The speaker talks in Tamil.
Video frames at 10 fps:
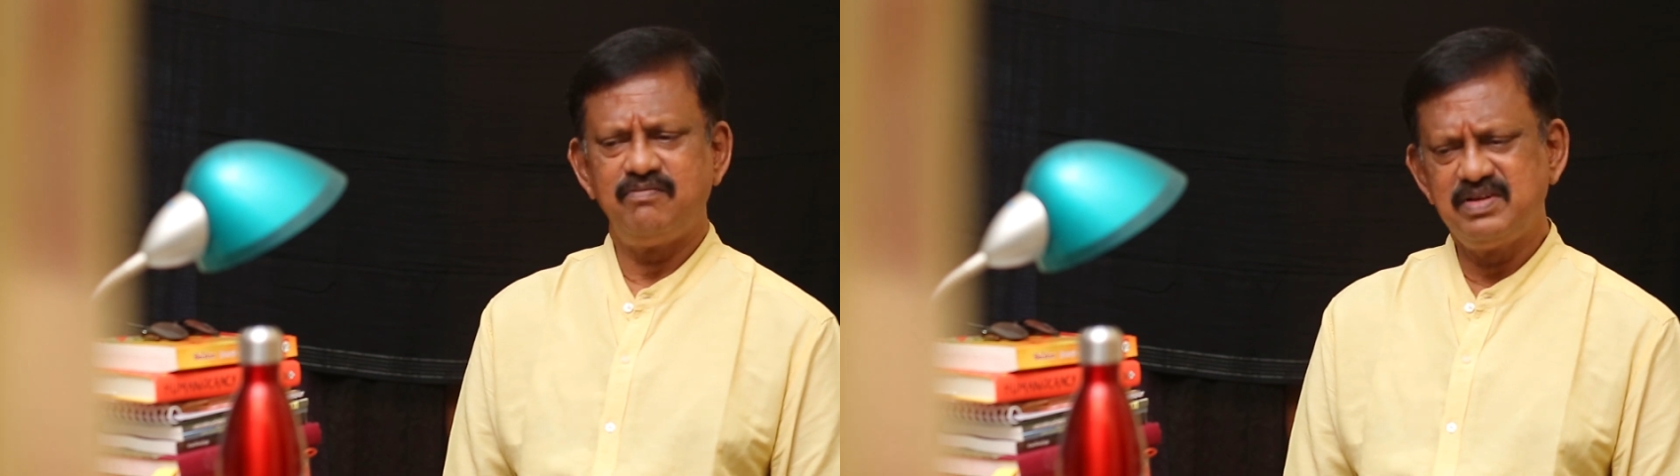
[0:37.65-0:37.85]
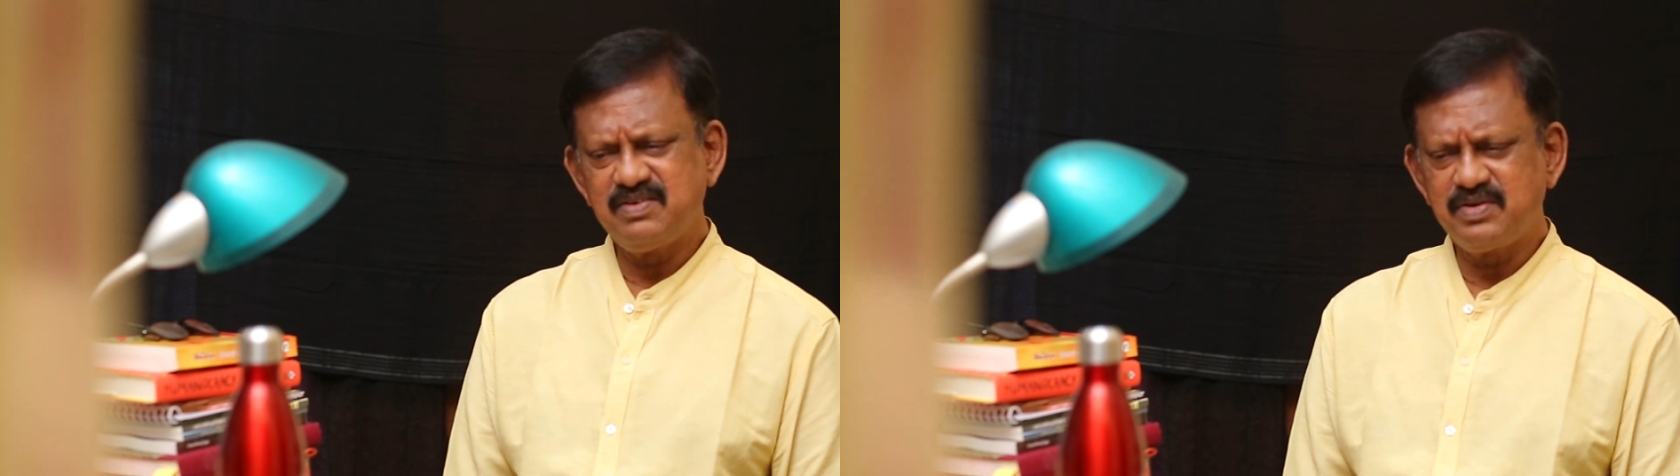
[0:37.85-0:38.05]

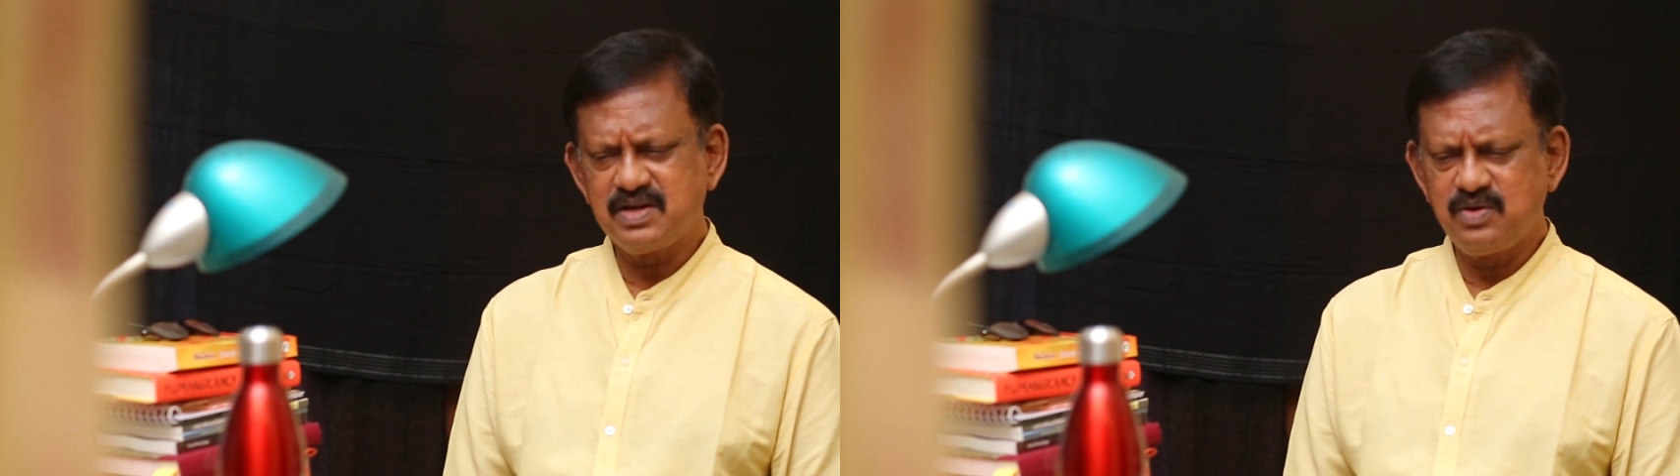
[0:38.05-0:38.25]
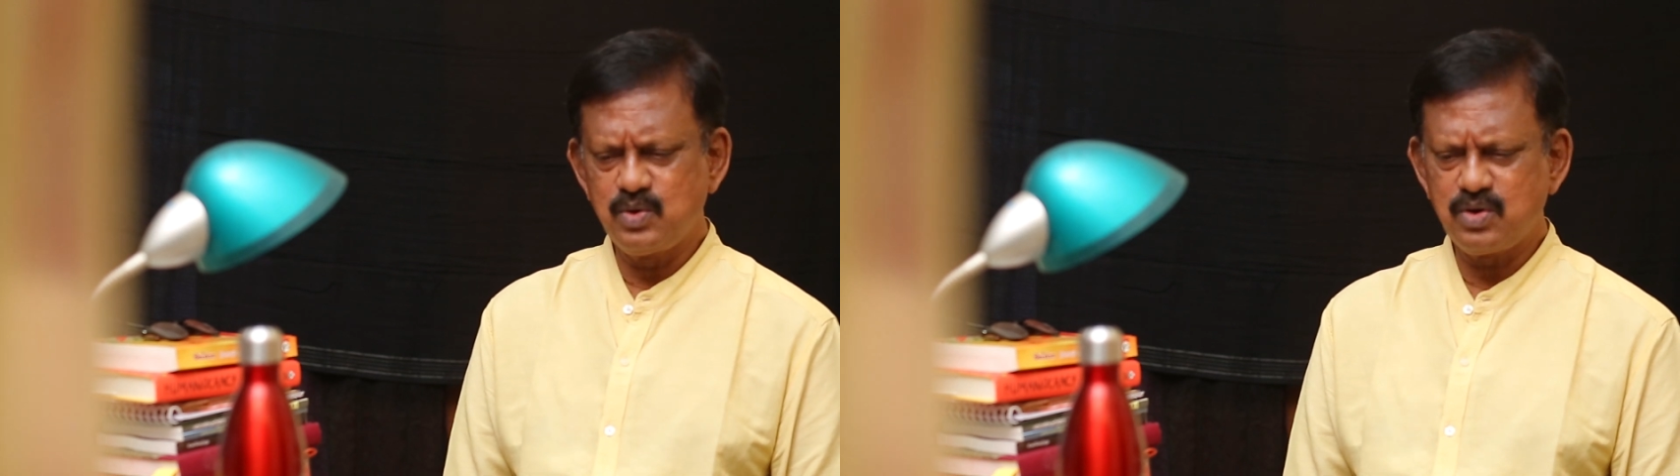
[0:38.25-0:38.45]

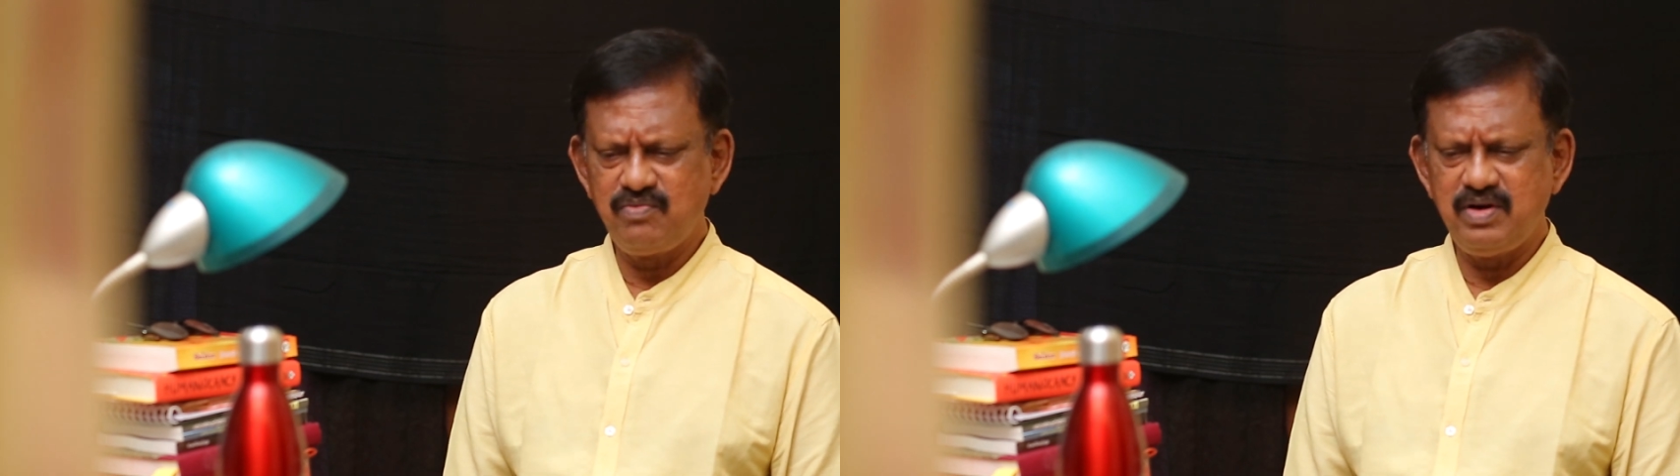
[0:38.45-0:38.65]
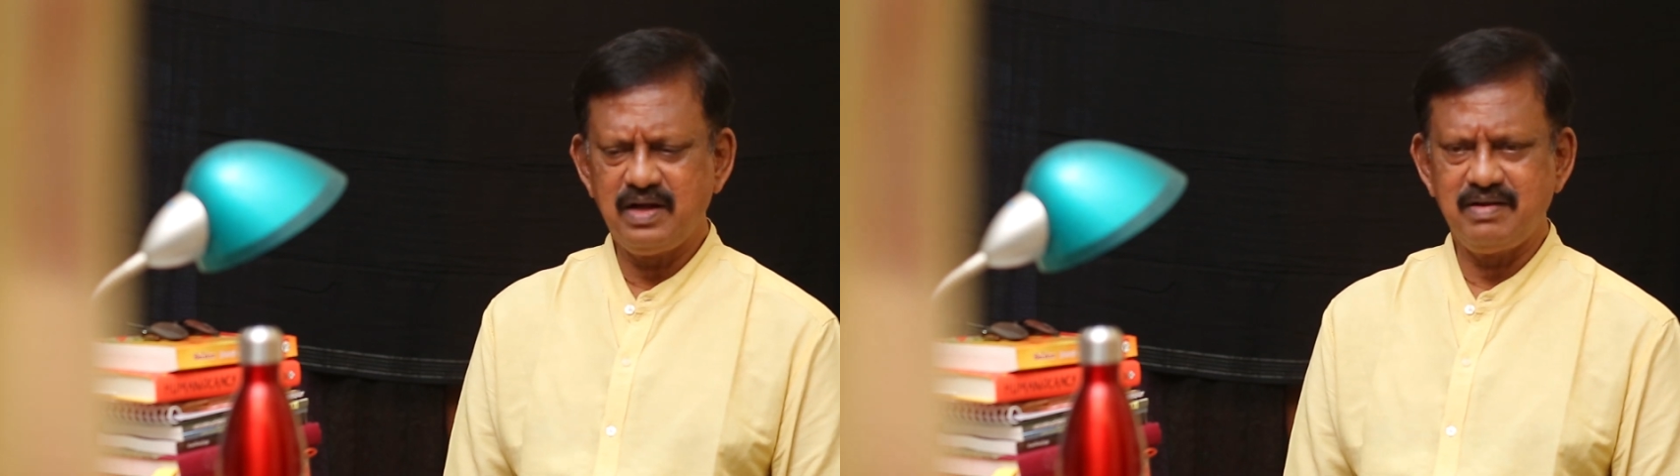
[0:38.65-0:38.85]
வந்தவருக்கு
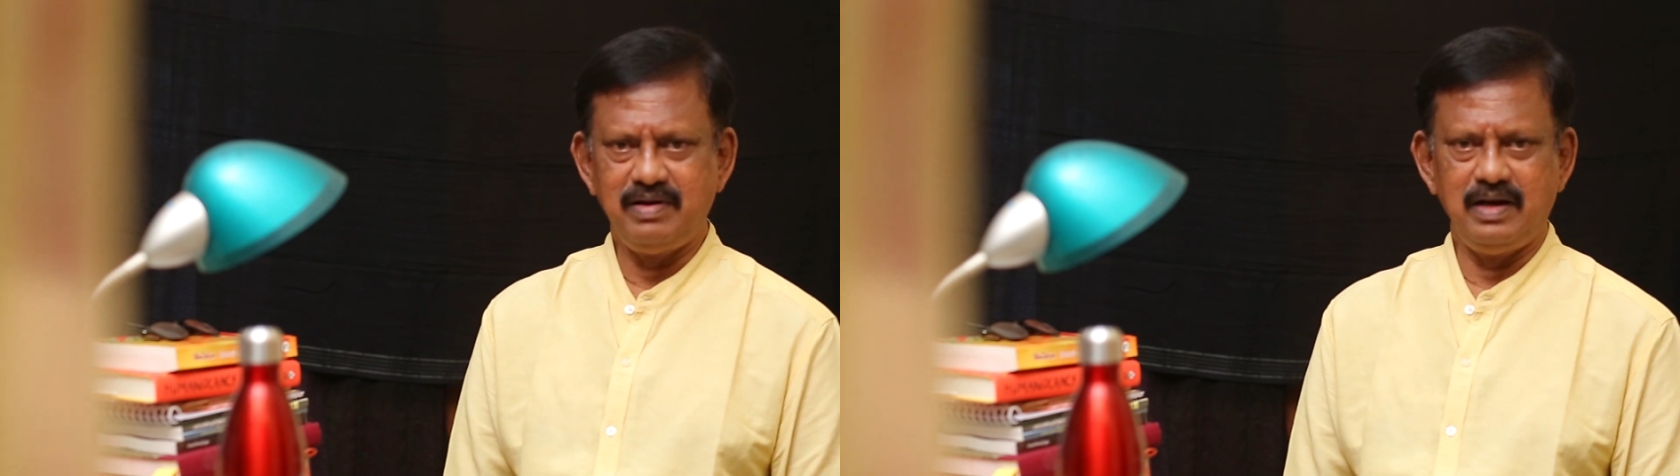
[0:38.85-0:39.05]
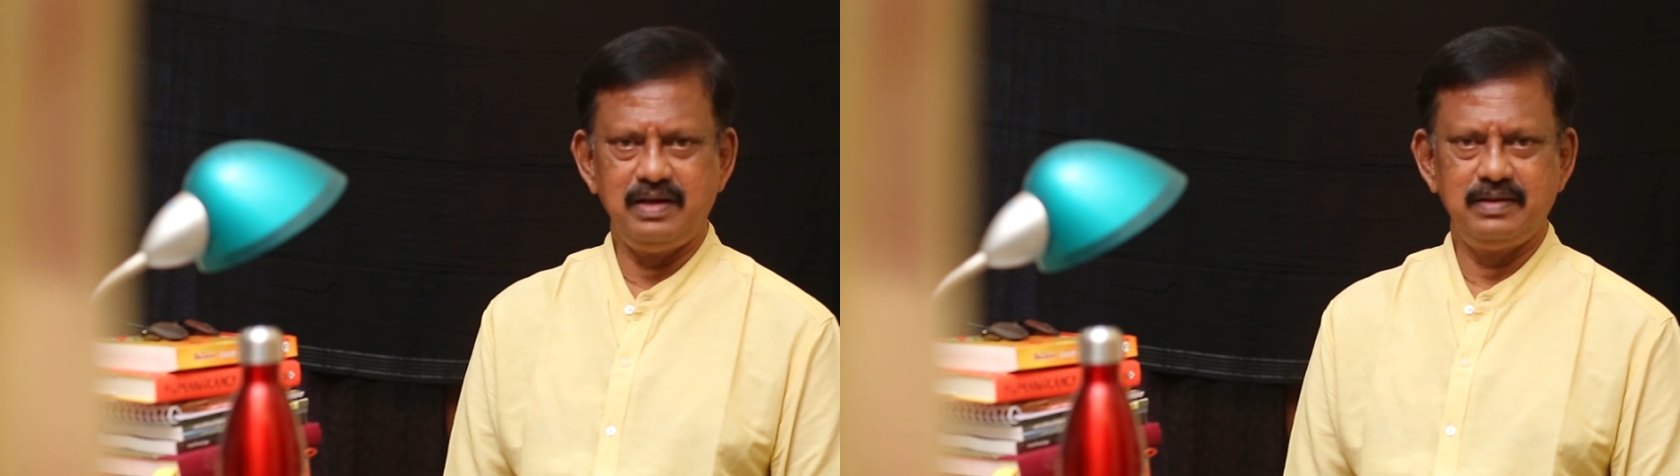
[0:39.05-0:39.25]
ஒன்றும்
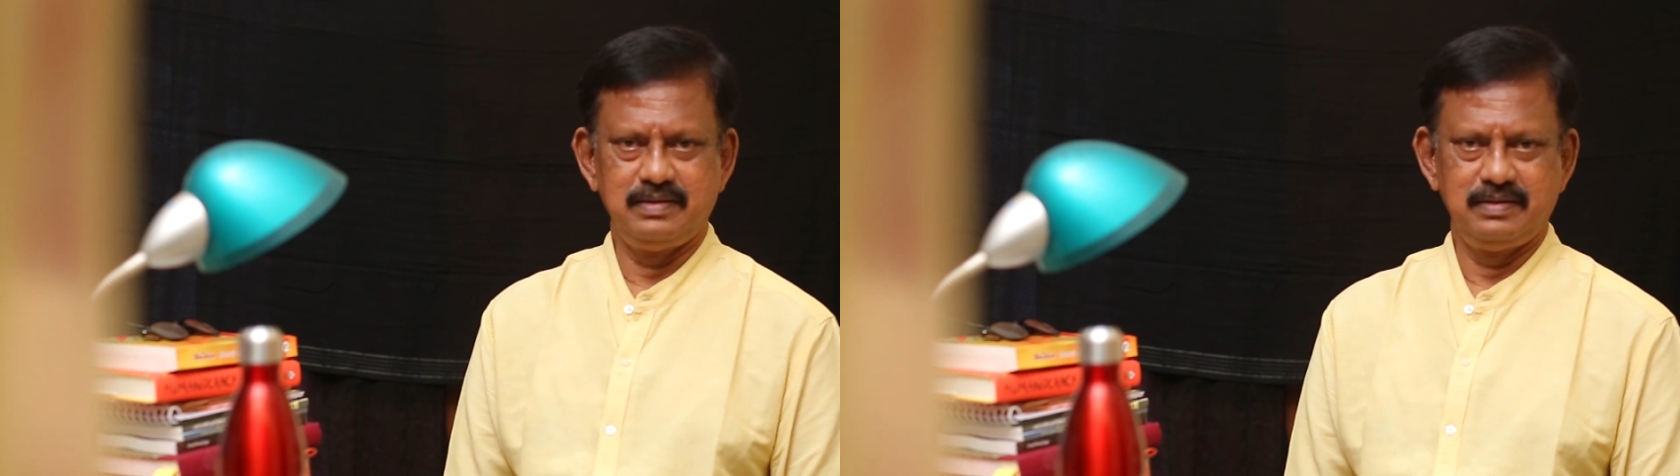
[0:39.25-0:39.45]
விளங்கவில்லை